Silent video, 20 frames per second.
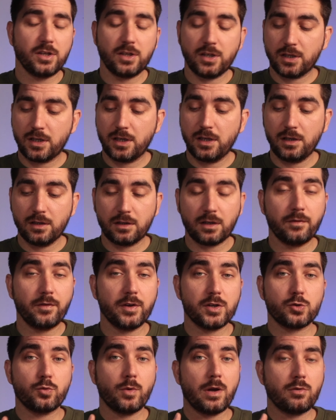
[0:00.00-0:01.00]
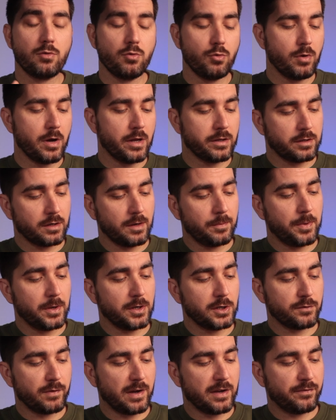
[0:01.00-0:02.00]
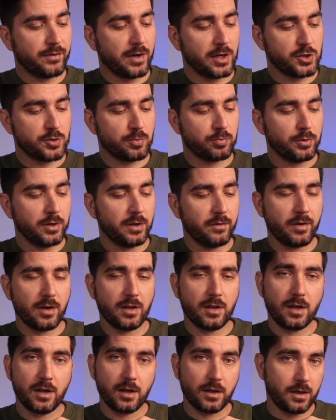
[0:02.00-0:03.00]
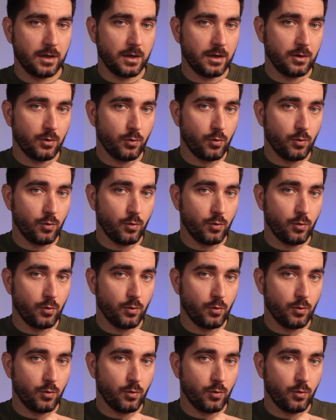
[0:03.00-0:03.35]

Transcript: e aqui através do Echo 4 apenas vai ficar disponível aqui